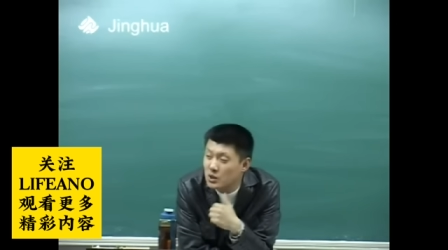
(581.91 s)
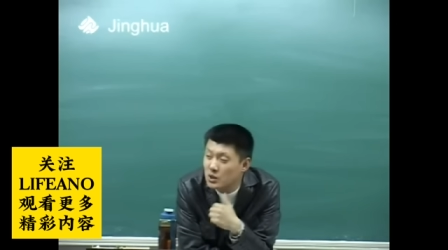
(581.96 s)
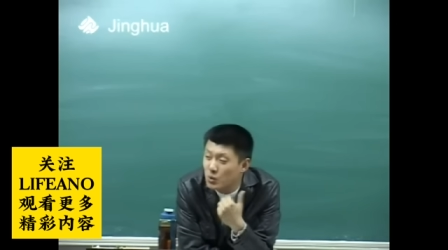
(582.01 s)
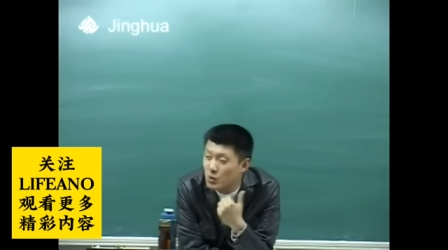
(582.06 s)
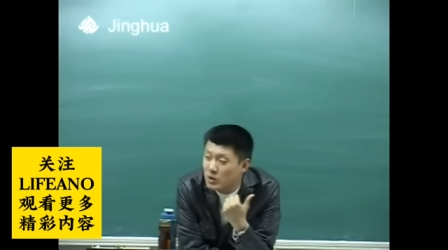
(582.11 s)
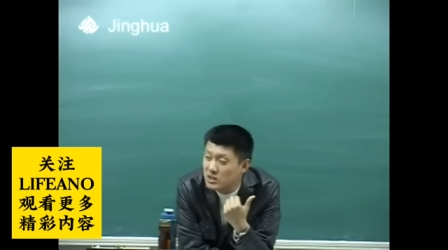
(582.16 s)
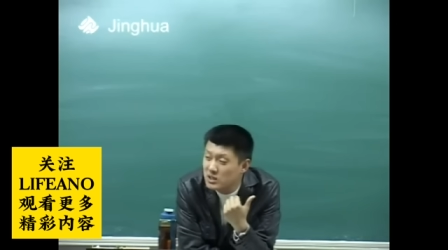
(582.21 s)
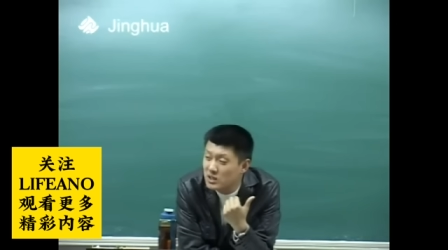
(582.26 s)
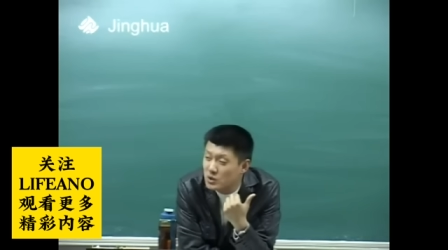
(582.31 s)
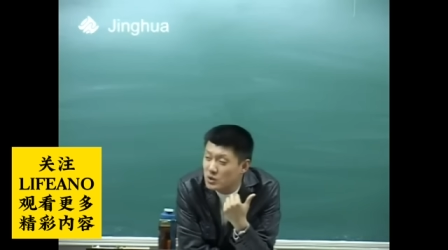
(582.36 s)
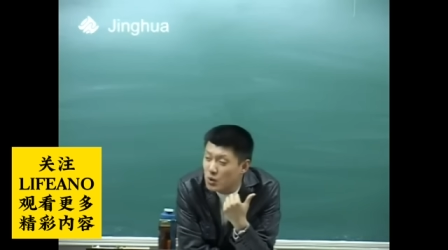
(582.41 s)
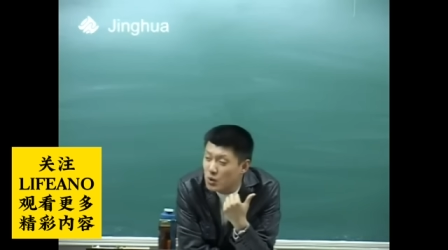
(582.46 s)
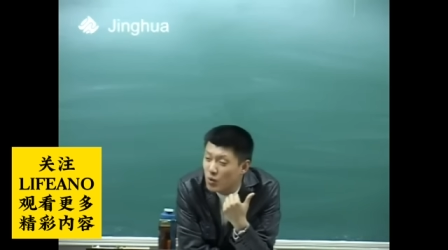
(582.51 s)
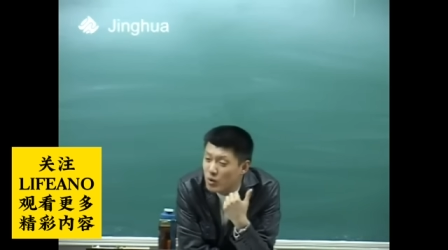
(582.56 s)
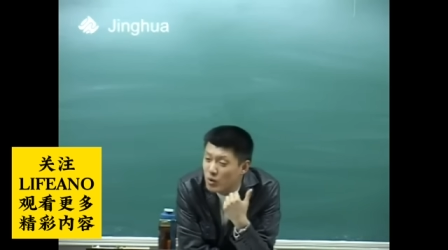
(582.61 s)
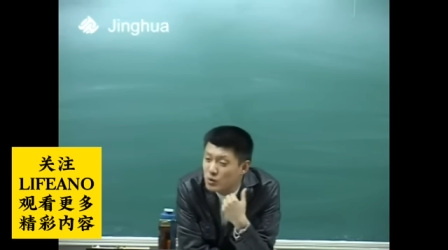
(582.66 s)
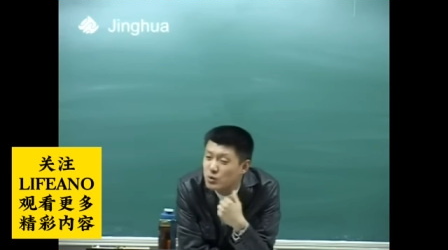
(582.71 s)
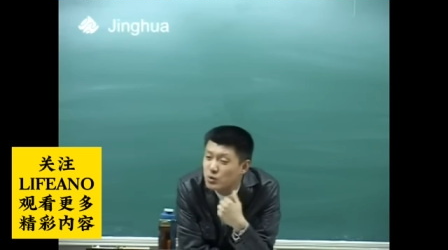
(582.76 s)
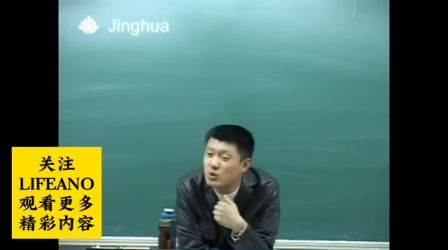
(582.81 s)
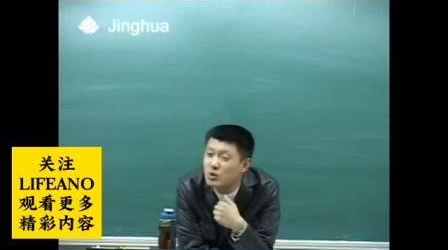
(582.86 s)
我记得崇
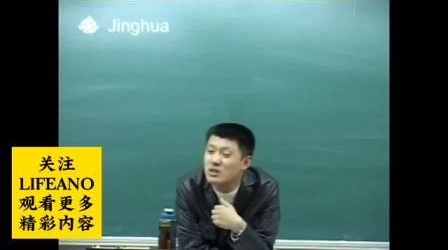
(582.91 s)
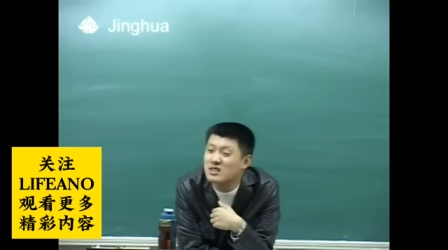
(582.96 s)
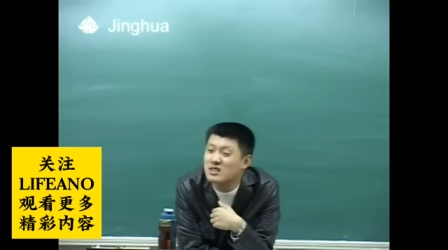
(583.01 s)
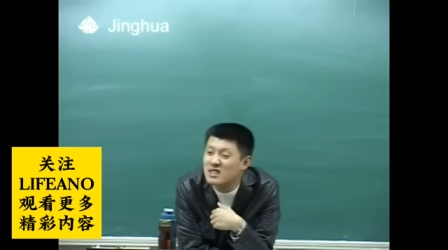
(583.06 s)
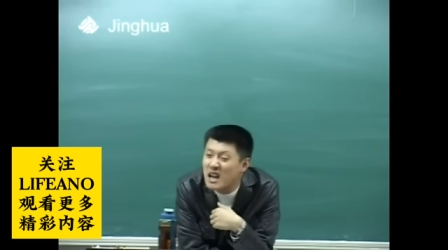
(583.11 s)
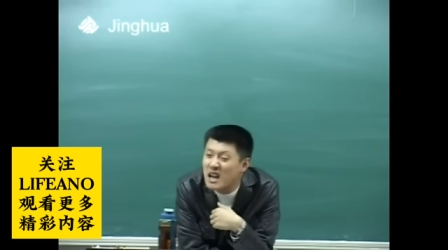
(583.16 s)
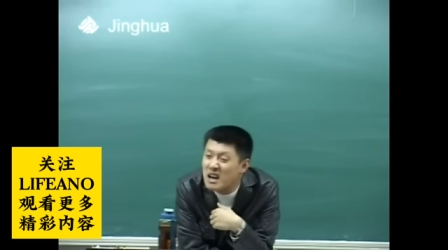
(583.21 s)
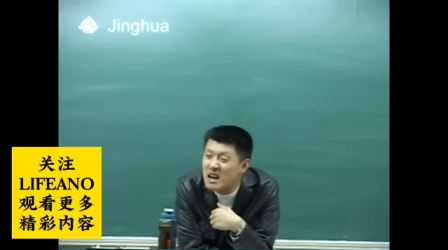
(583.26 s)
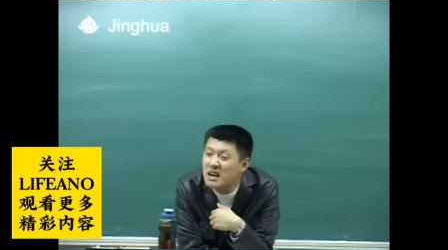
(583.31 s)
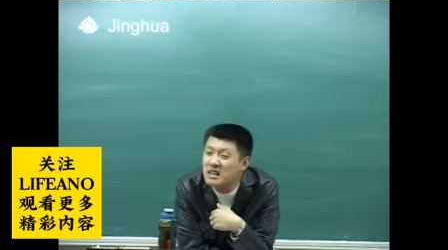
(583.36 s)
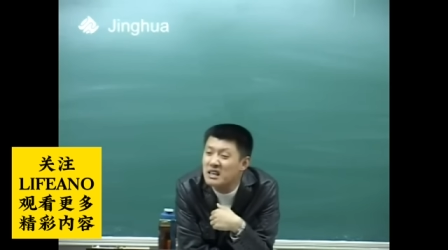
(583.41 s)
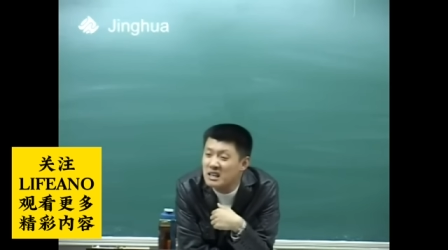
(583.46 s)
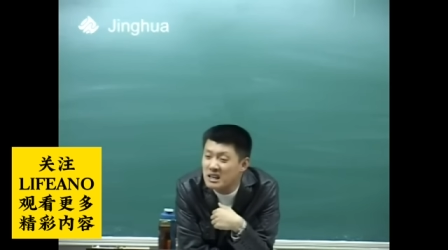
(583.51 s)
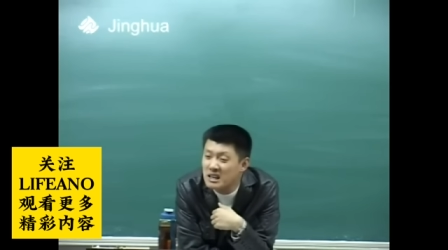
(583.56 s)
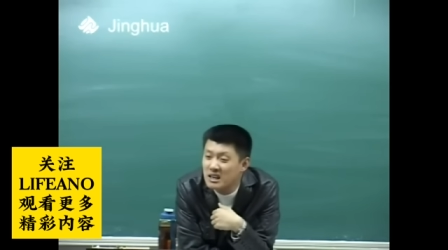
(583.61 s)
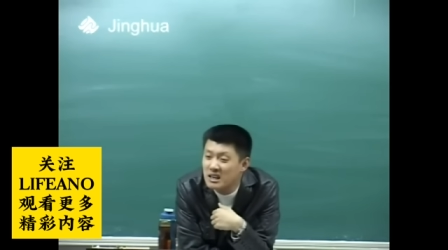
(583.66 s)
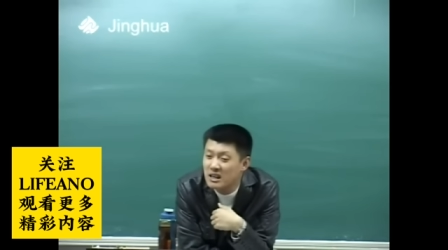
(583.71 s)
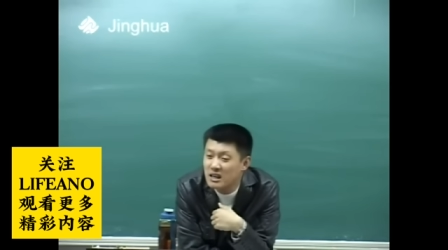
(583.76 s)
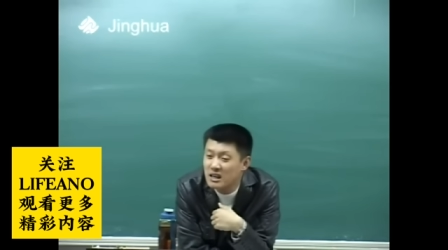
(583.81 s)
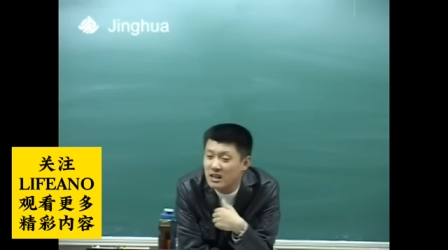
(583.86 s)
文区是三个亿，
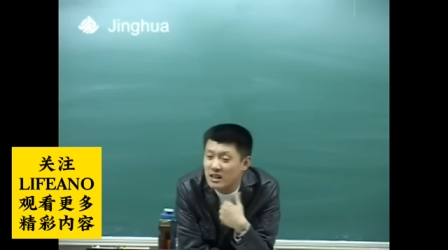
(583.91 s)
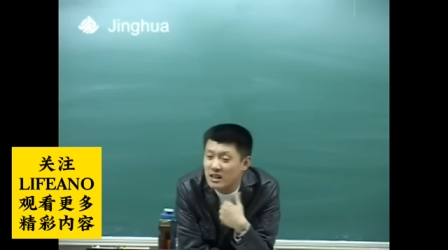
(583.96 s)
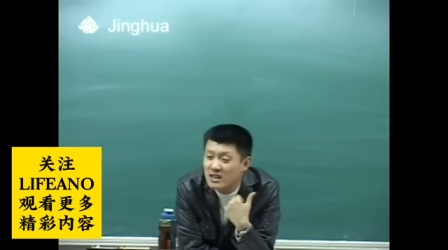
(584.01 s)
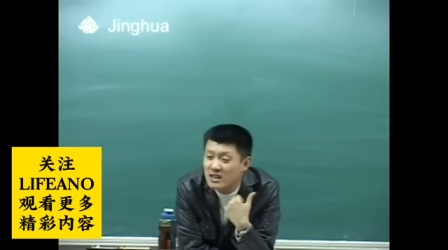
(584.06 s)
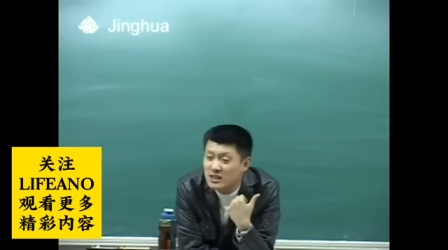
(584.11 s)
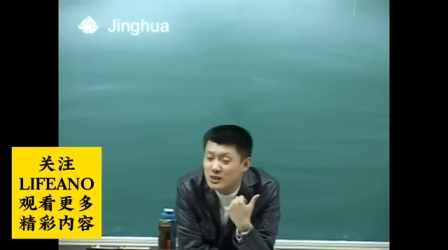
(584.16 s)
人